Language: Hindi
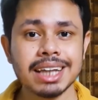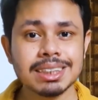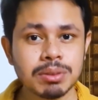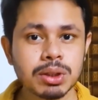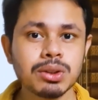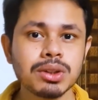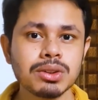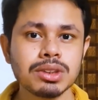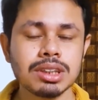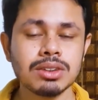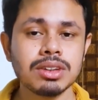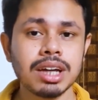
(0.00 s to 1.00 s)
ऐसे भी कोई
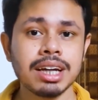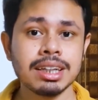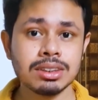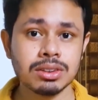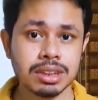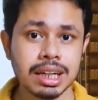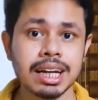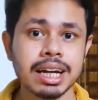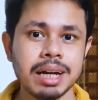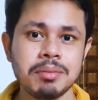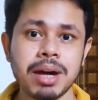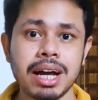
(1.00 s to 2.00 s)
क्वेश्चन होता है जो रियल
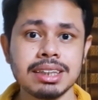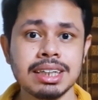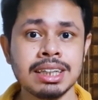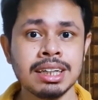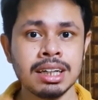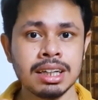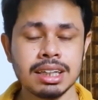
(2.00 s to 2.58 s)
गेट में आता है